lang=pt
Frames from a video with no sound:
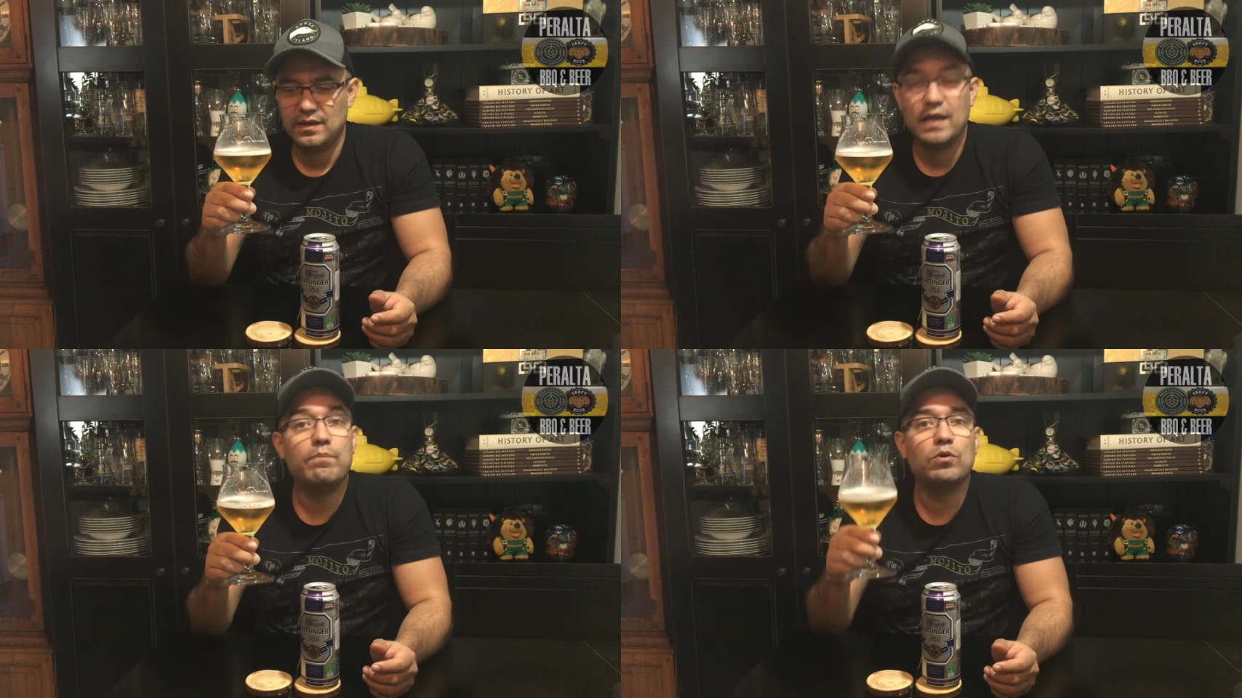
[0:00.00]

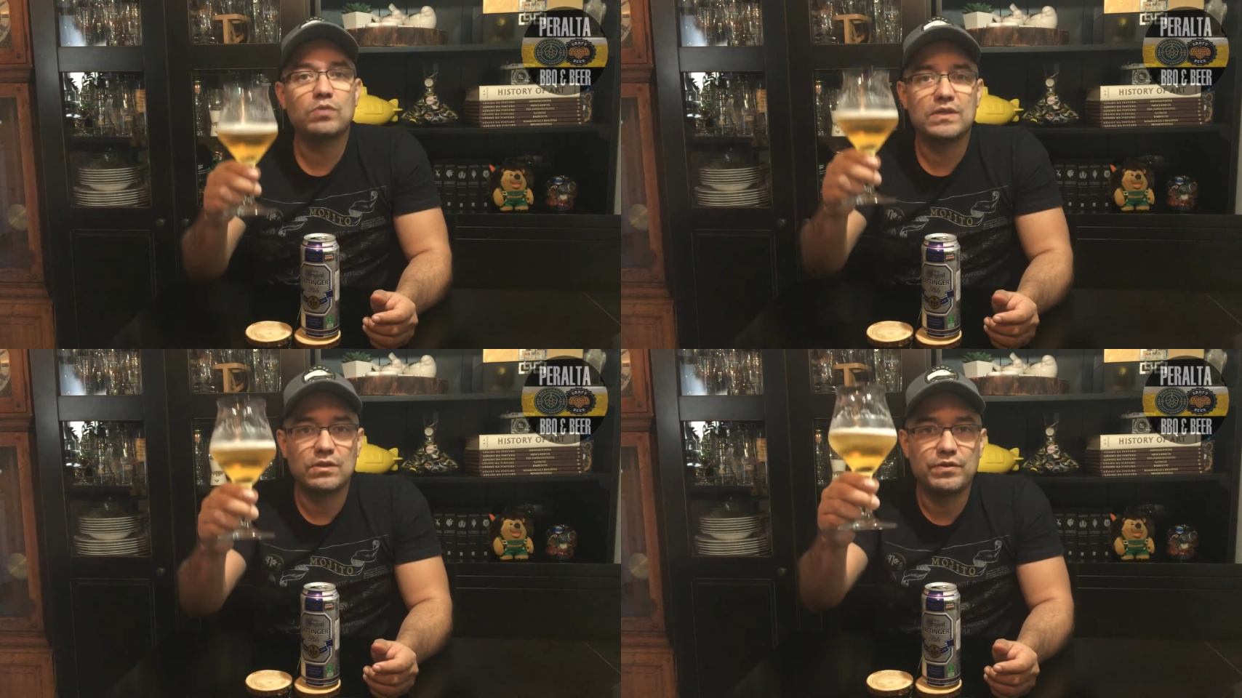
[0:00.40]
Em
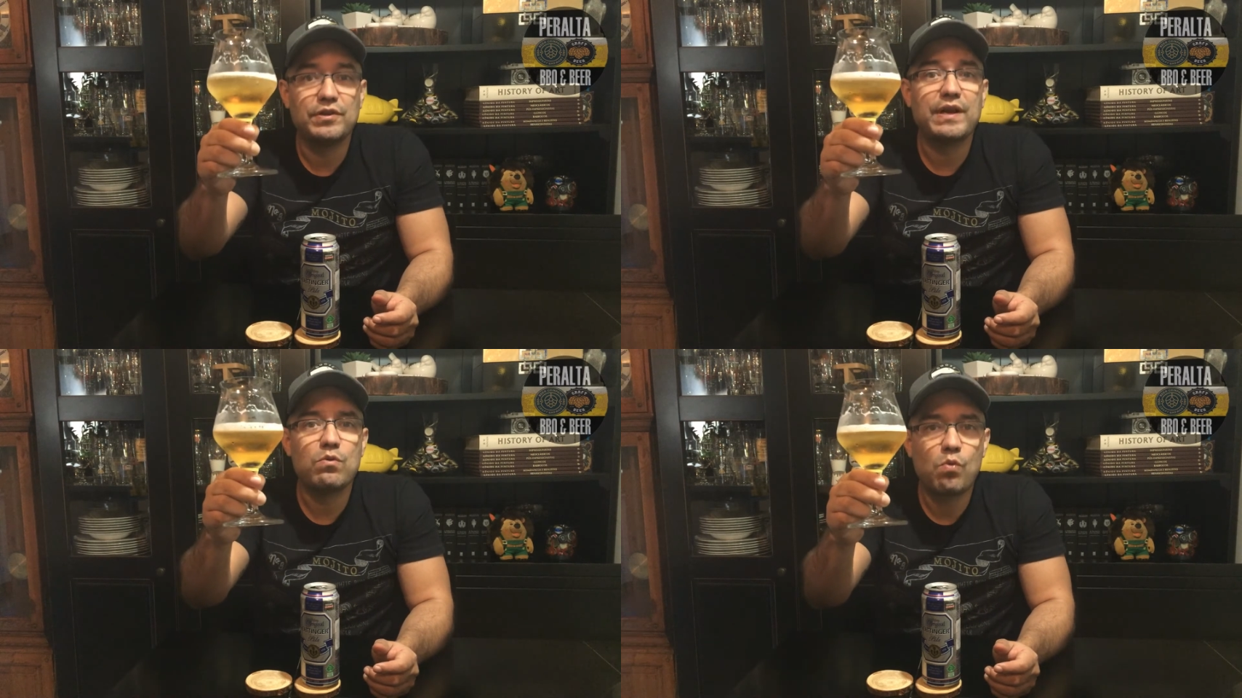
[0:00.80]
pontuação, eu
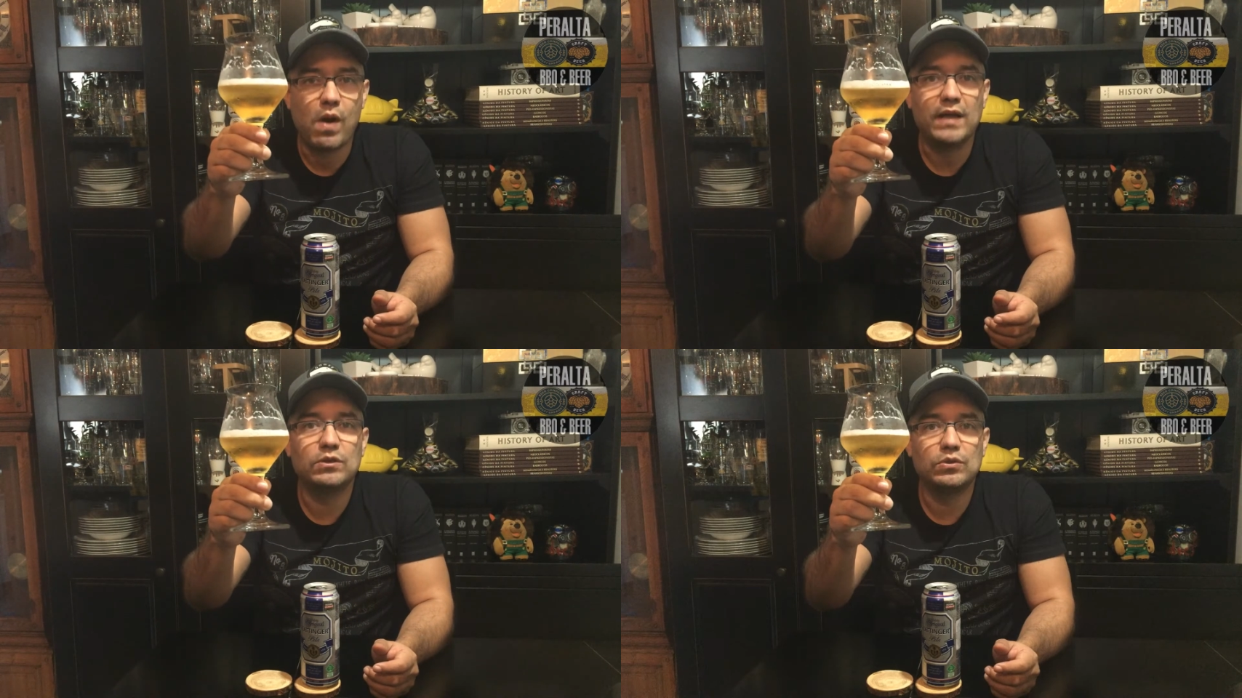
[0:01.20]
daria um
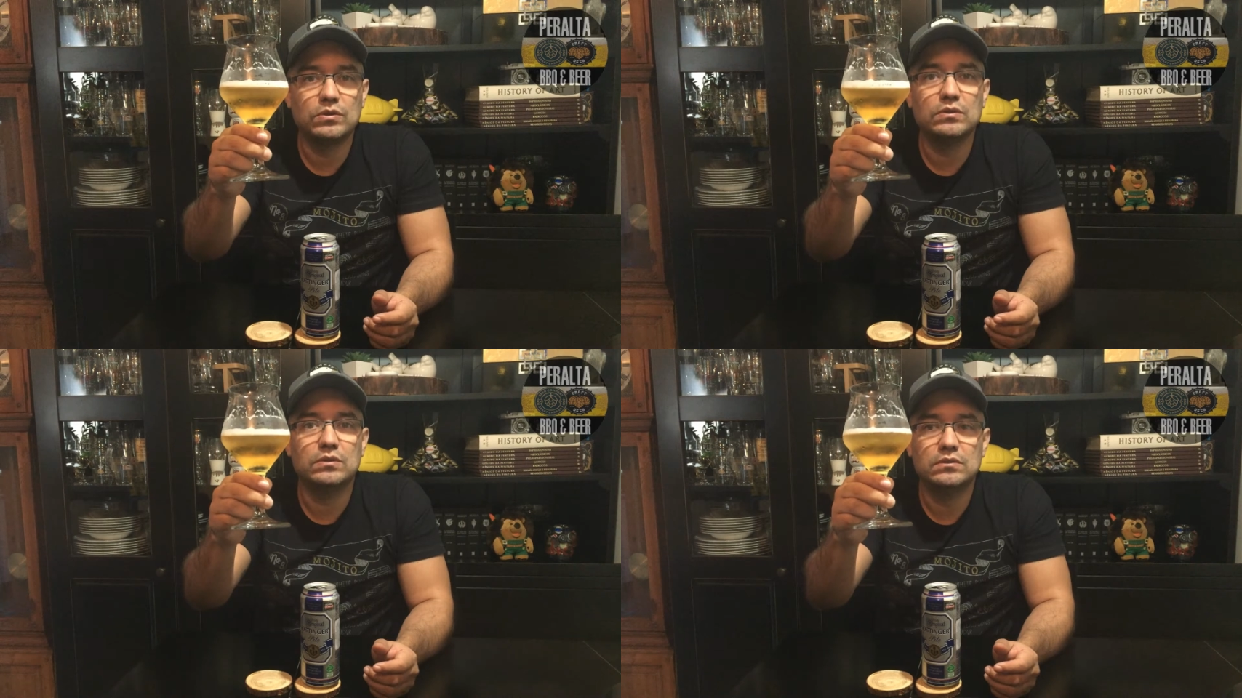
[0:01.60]

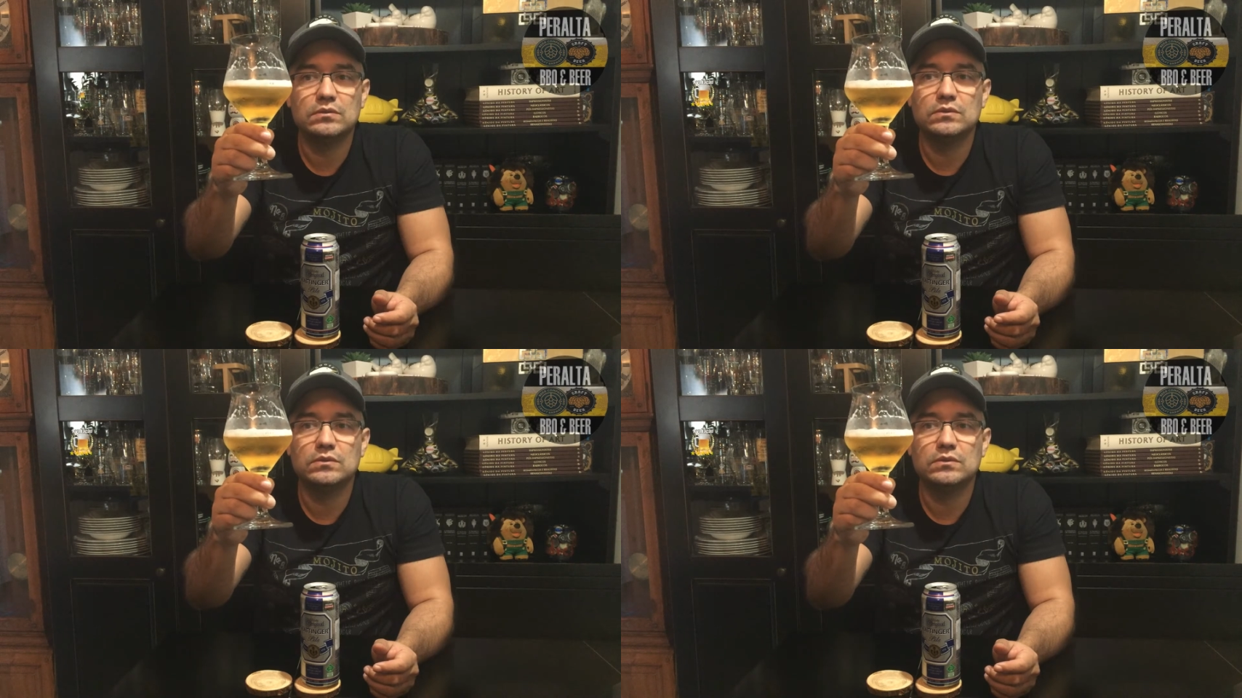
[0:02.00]
4...